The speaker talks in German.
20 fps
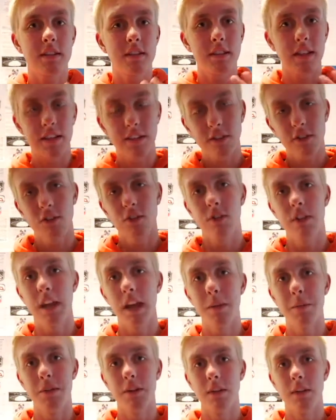das ist schon
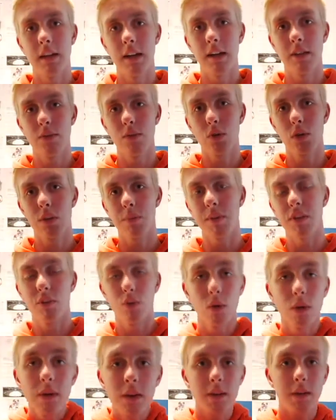derbe. Also wirklich bei
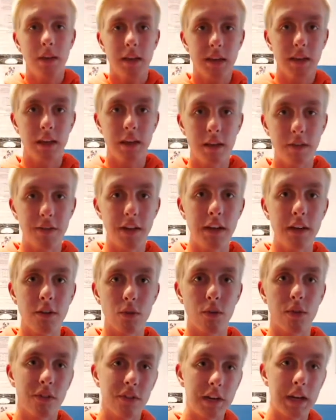so einem Event
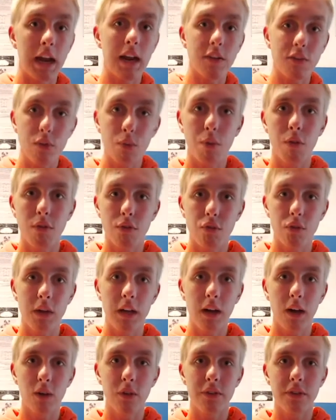und es sieht alles so
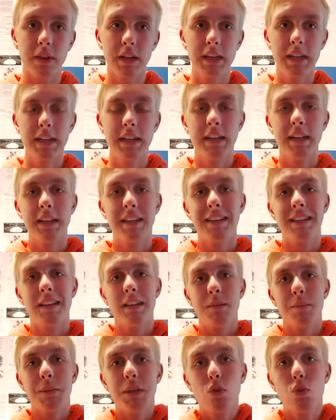professionell aus,
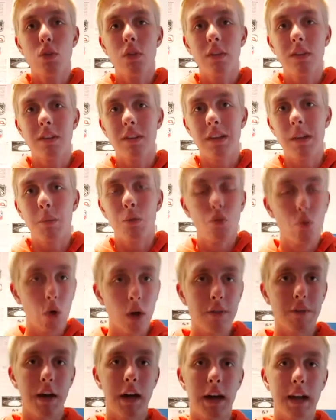mir tut der
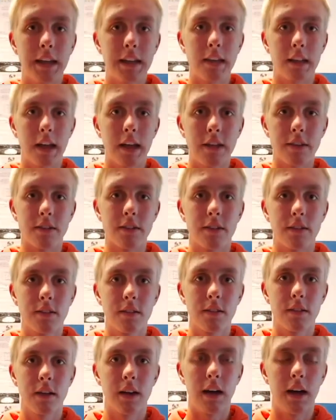Motorradfahrer echt leid
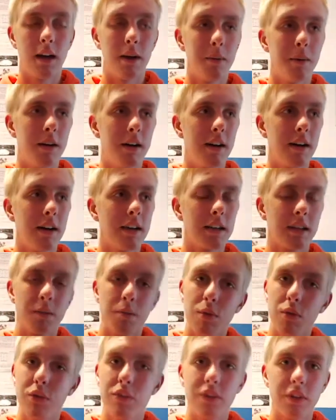aber ich
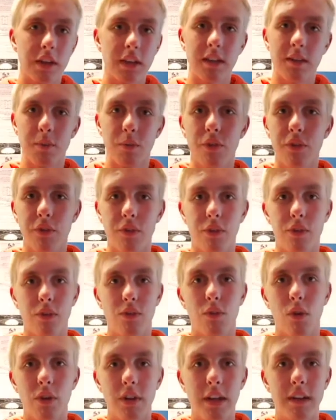muss, ich muss das
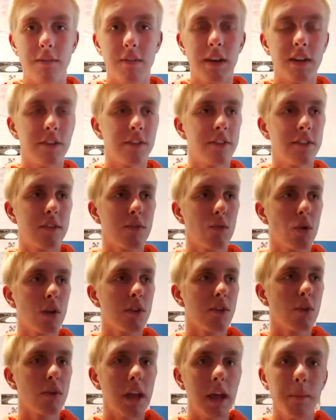euch vorenthalten, weil es sieht wirklich
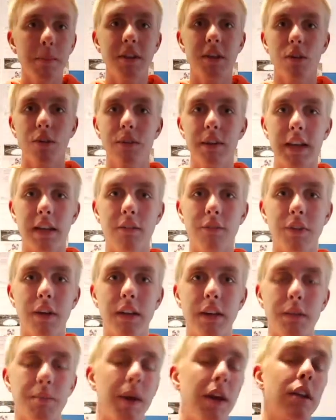so dämlich aus, wie der
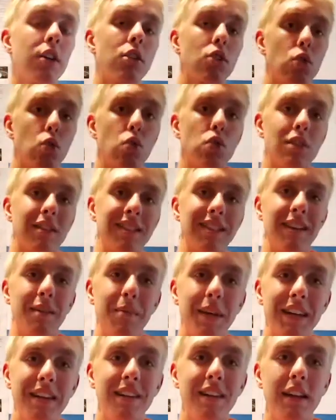hinfällt. Ich meine, gut, am
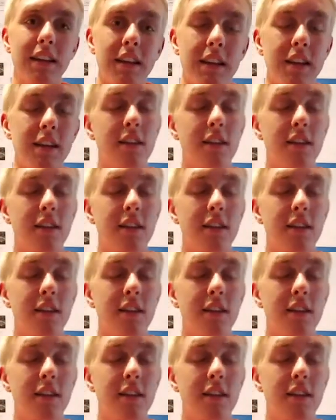Ende nicht,